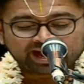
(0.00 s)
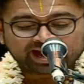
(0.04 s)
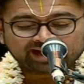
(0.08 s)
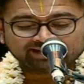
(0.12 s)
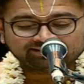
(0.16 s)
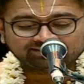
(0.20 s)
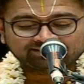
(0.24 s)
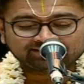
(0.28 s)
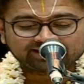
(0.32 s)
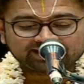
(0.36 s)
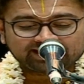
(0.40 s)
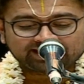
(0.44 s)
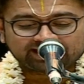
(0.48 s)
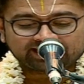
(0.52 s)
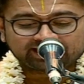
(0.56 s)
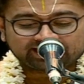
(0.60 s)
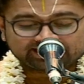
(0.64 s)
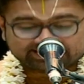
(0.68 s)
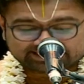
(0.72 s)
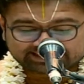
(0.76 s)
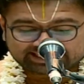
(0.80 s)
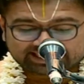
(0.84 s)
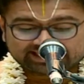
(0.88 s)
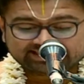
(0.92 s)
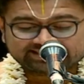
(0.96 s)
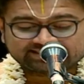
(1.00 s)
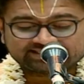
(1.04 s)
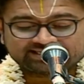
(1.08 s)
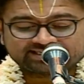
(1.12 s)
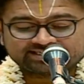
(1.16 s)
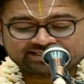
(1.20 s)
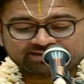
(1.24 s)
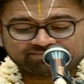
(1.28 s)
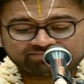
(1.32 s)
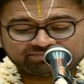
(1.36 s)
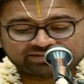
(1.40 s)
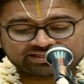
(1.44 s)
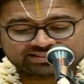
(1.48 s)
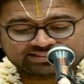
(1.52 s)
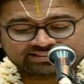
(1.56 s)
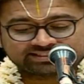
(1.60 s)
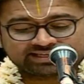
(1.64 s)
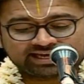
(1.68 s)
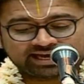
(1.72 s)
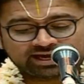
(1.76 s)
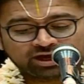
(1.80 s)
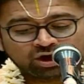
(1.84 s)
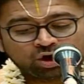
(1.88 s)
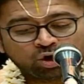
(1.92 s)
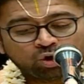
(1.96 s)
அத்த சஹசிர
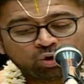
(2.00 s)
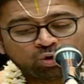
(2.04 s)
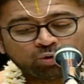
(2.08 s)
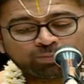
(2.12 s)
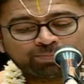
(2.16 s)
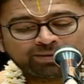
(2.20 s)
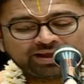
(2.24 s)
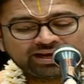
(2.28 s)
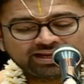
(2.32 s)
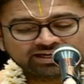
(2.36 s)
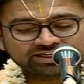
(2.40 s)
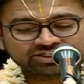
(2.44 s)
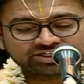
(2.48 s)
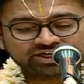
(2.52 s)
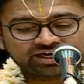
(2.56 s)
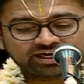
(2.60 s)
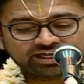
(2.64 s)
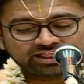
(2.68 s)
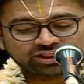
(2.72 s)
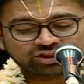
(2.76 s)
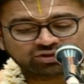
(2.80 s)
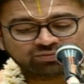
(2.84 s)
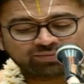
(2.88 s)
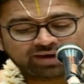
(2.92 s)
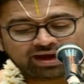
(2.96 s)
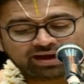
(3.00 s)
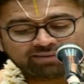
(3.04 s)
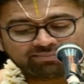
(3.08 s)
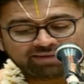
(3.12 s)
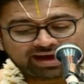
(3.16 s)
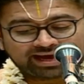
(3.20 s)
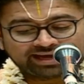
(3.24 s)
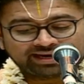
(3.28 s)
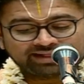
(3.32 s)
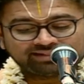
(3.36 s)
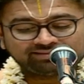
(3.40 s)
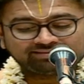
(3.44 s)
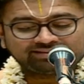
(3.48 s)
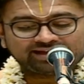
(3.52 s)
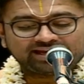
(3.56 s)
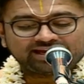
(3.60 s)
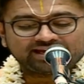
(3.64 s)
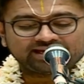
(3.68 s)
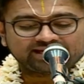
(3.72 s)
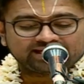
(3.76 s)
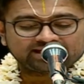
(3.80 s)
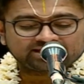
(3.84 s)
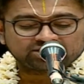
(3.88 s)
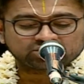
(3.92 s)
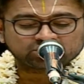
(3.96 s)
சப்தசிய உபலக்ஷணத்வாம்
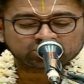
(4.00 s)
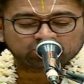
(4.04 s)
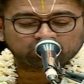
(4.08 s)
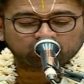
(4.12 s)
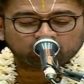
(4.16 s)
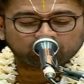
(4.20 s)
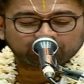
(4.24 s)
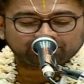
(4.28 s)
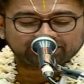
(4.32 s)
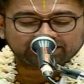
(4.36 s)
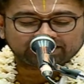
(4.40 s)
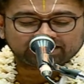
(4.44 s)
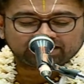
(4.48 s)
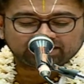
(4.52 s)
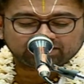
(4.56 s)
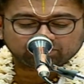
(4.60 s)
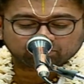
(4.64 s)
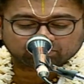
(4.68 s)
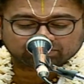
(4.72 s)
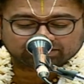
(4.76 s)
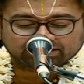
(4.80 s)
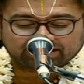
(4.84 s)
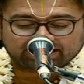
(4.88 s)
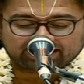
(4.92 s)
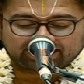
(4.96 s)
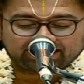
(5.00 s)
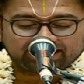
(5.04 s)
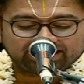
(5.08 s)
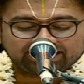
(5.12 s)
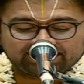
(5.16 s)
அனந்தைஹி சிரோபிஹி யுக்தா